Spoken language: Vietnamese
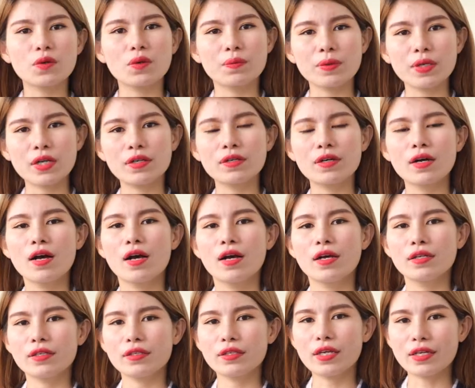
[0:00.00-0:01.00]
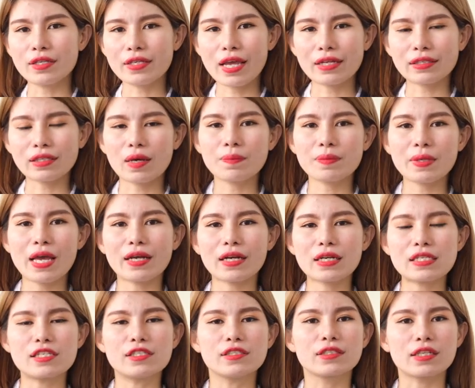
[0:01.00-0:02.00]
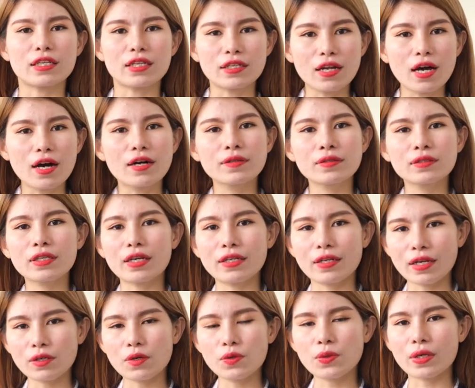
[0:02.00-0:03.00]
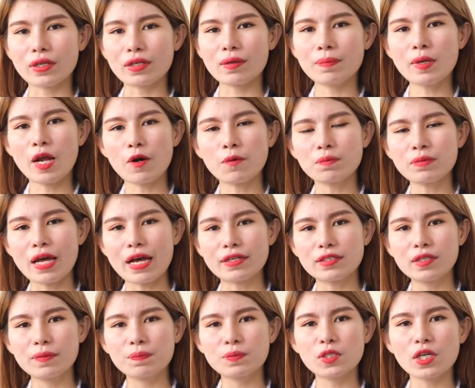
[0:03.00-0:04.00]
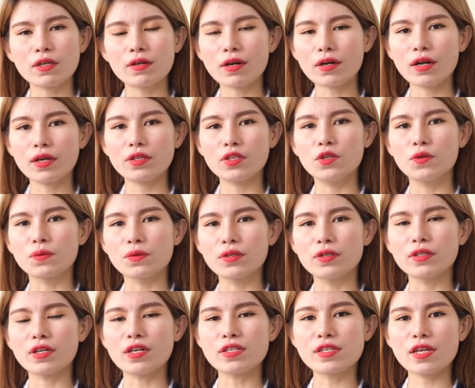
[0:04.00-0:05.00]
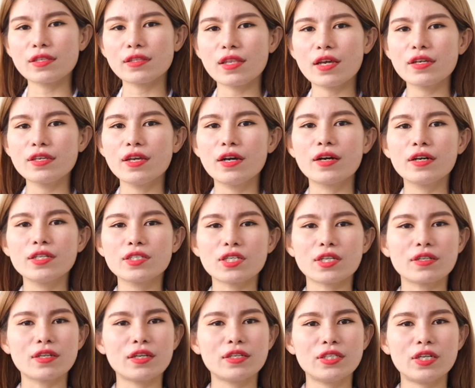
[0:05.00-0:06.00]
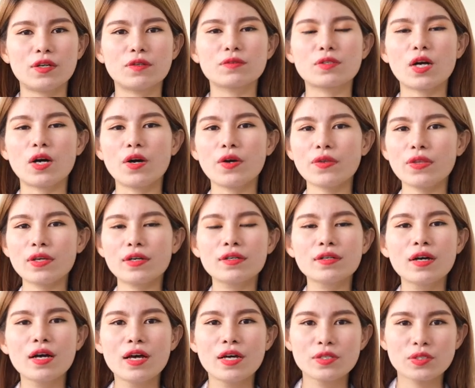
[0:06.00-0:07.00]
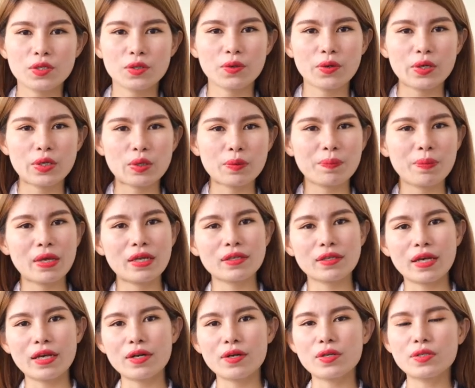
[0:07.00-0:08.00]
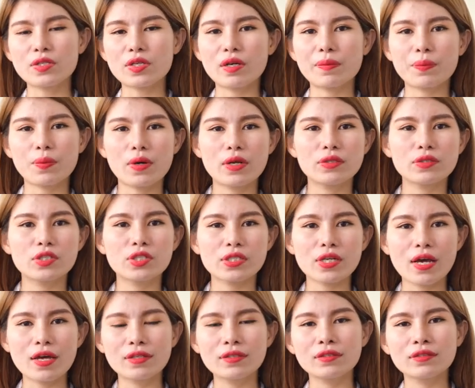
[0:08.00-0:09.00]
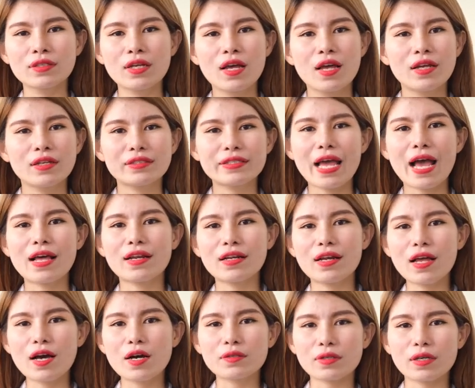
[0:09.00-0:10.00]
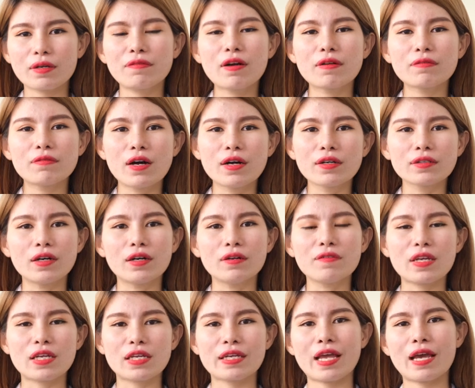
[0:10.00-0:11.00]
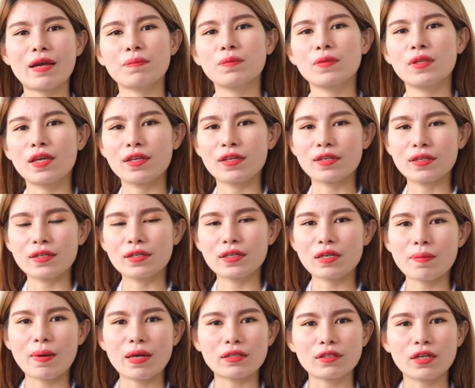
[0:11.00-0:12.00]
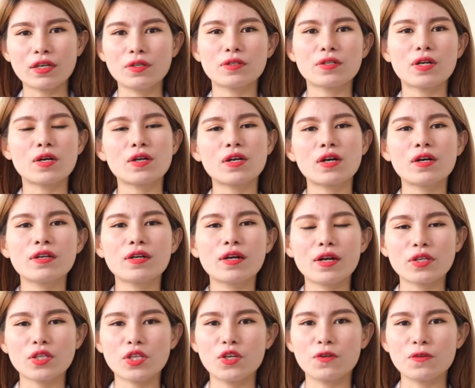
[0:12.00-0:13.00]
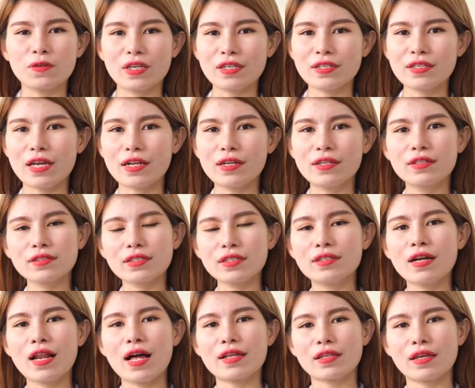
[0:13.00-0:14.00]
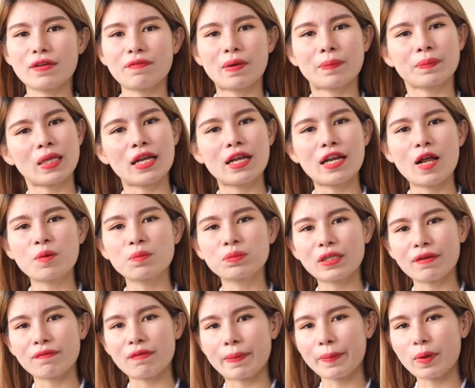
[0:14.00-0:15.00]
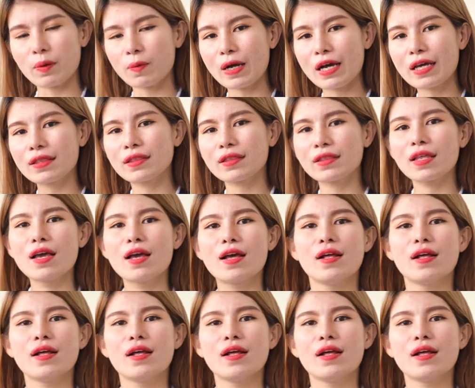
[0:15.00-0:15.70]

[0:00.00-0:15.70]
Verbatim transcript: cũng như dễ dàng tham gia các sự kiện lớn kỹ năng nói chuyện đám đông đã giúp cho rất là nhiều người ở trên thế giới trở nên giàu có như Tony Robbins Harry Roger Princeton Dan Lok vân vân ở Việt Nam thì các bạn thấy rồi đó có rất là nhiều diễn giả lớn như là thầy Phạm Thành Long, thầy Phạm Ngọc Anh,